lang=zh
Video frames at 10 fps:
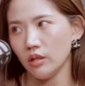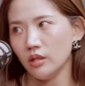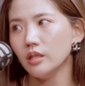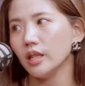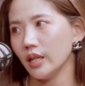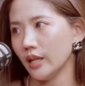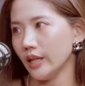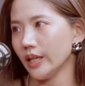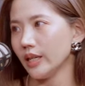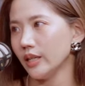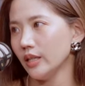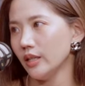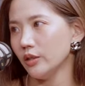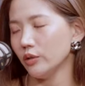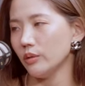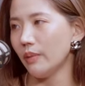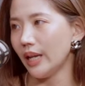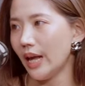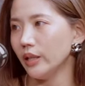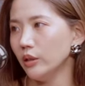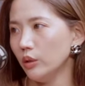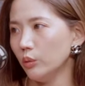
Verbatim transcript: 是你可以，就是把它